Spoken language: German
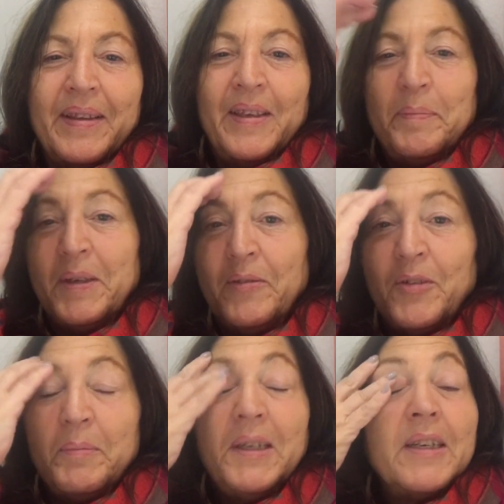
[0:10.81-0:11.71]
ich meinen
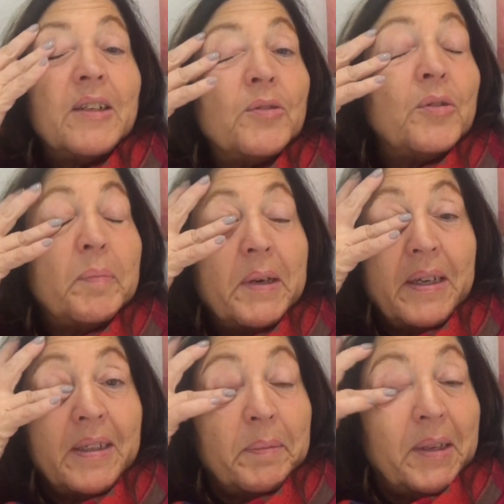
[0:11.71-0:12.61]
Vermieter dazu
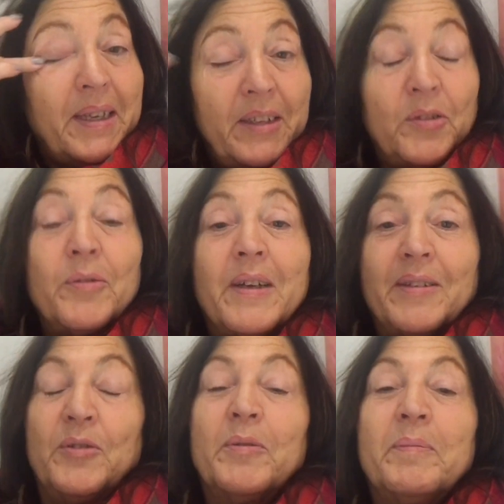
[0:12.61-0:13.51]
gebracht habe, die Heizung
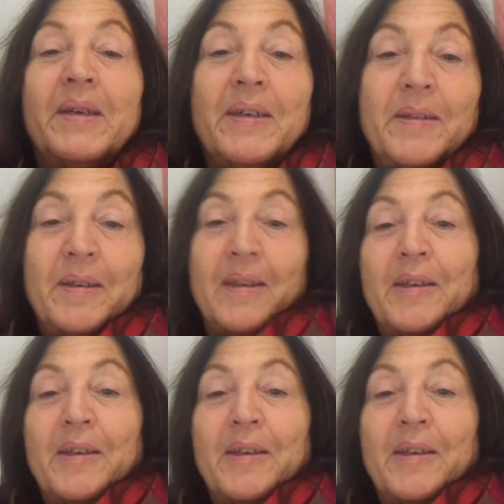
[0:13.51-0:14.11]
anzumachen.